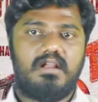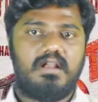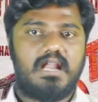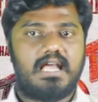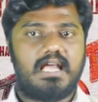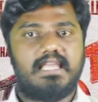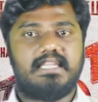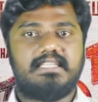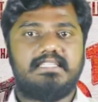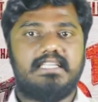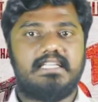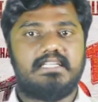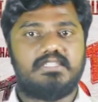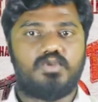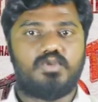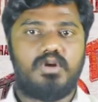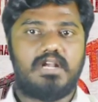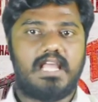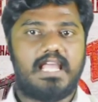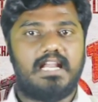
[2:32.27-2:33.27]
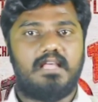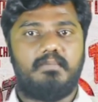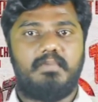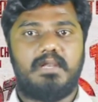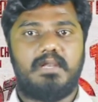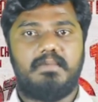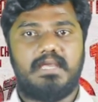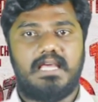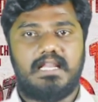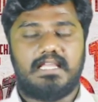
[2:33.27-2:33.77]
நான் கிறிஸ்டியன் சொல்லிட்டா எனக்கு
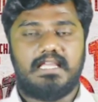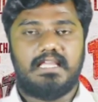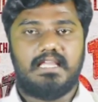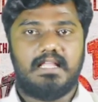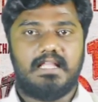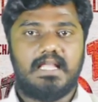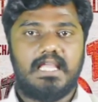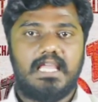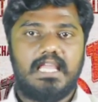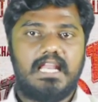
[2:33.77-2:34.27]
பெருமையாக இருக்குது